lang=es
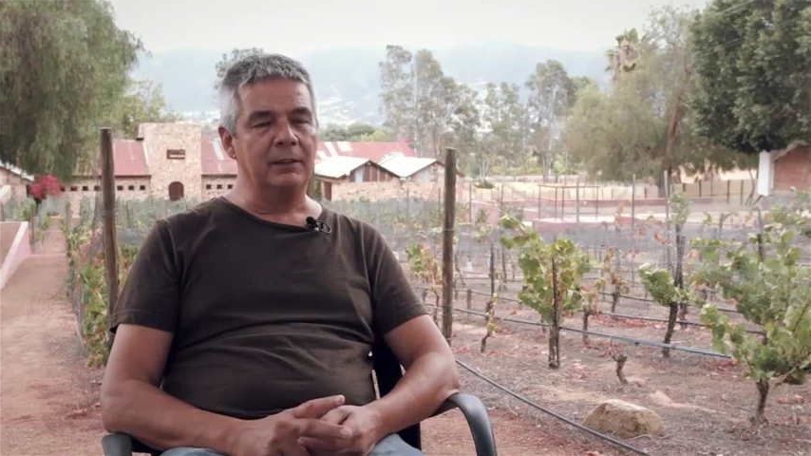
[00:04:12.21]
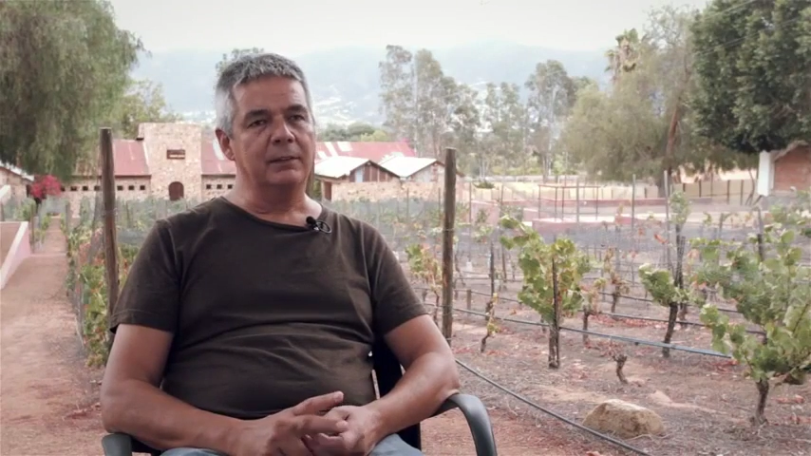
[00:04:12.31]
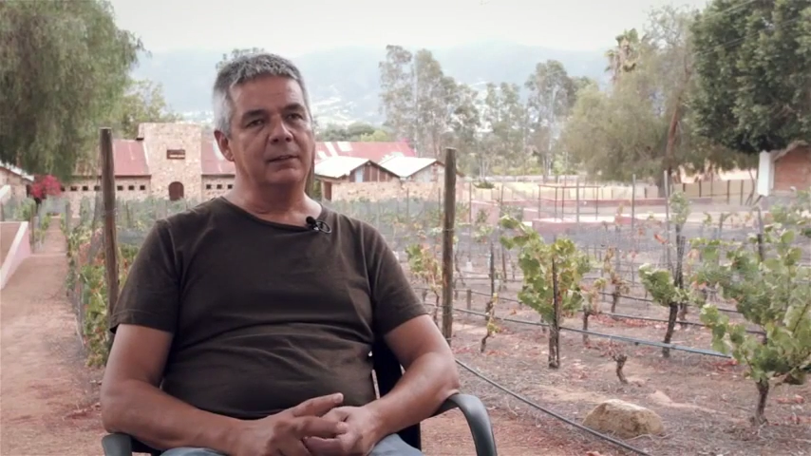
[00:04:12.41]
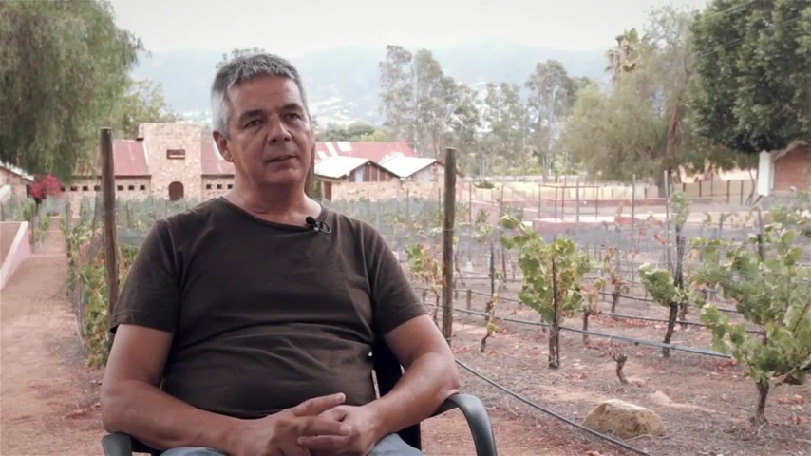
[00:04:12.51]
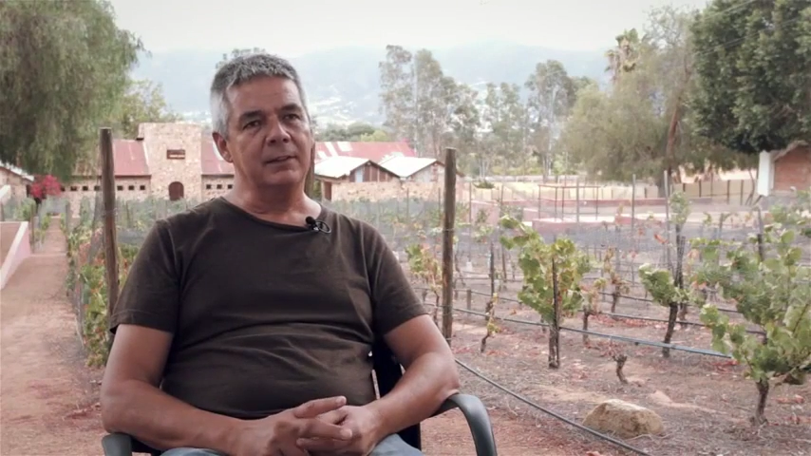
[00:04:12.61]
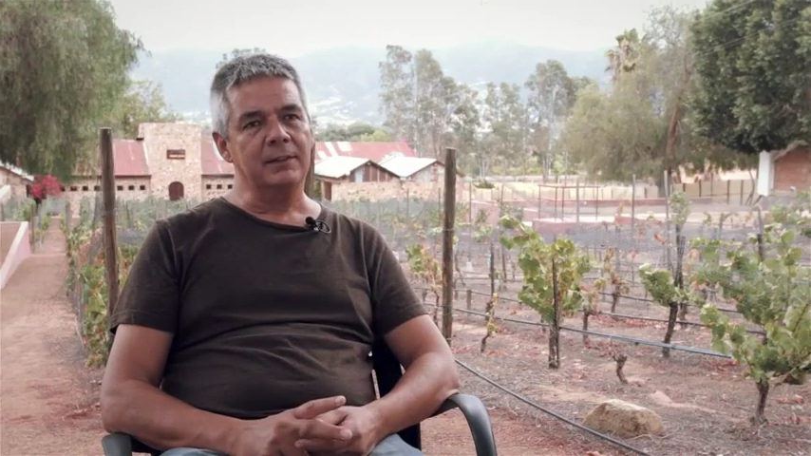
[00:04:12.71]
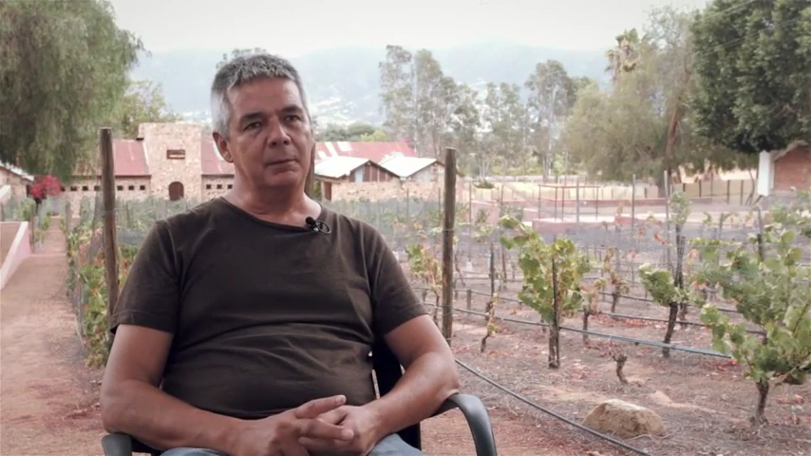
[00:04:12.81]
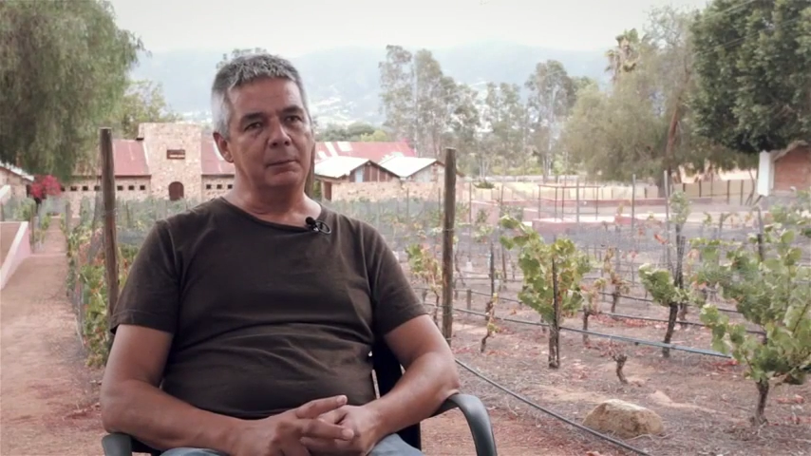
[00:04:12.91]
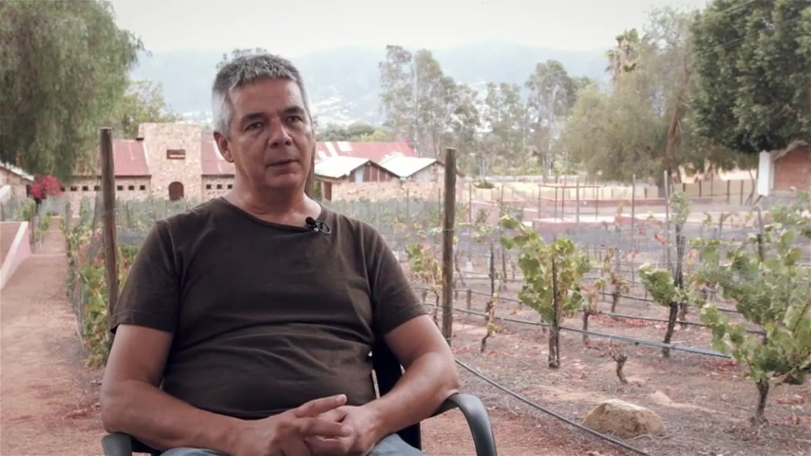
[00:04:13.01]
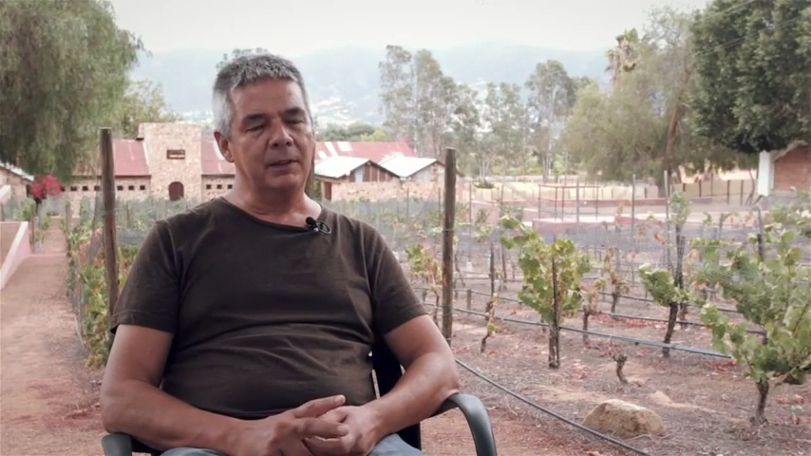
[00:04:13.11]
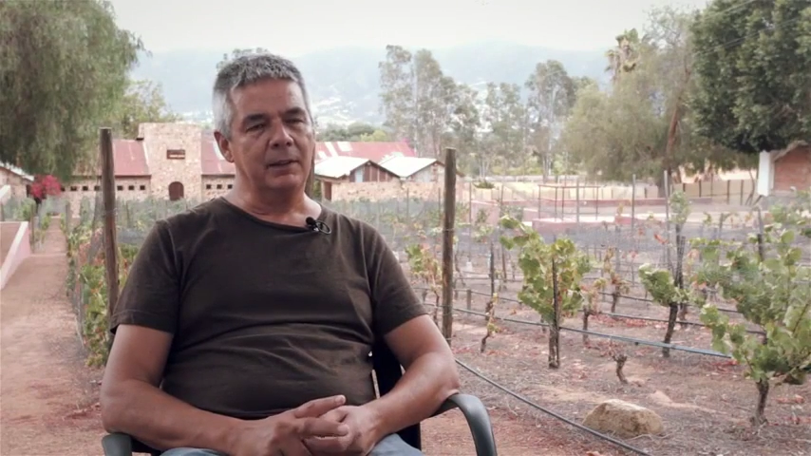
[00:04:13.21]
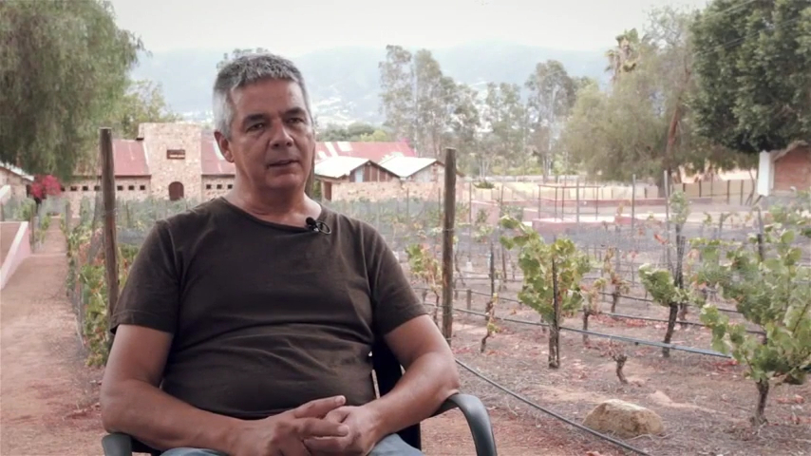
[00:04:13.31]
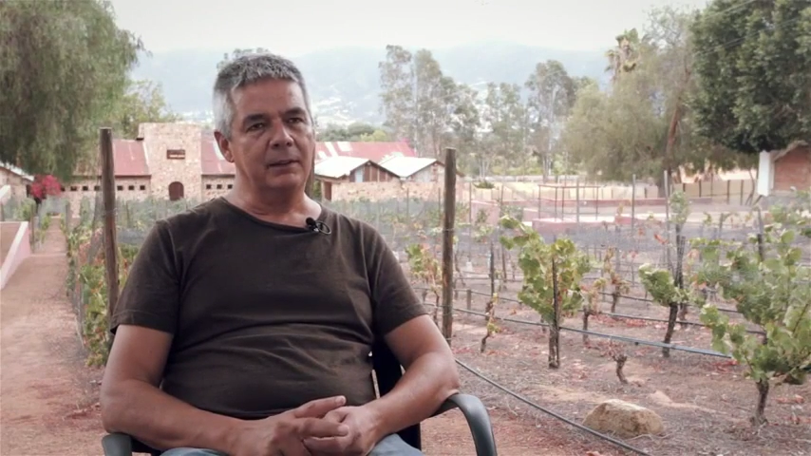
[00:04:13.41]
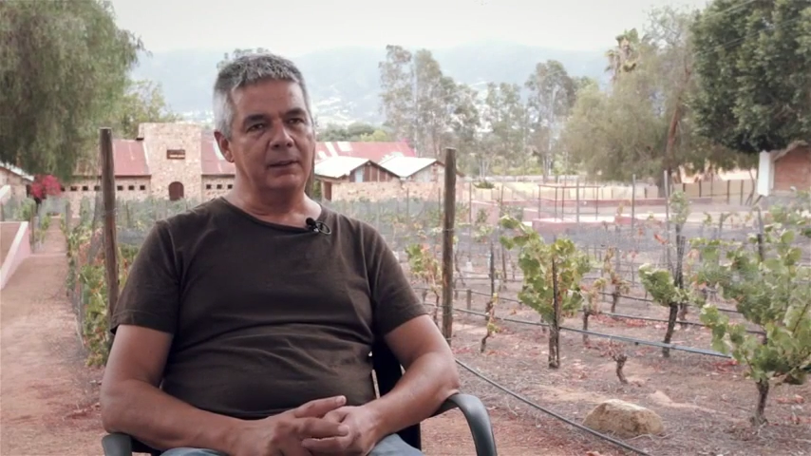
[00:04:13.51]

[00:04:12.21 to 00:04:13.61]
en diciembre de,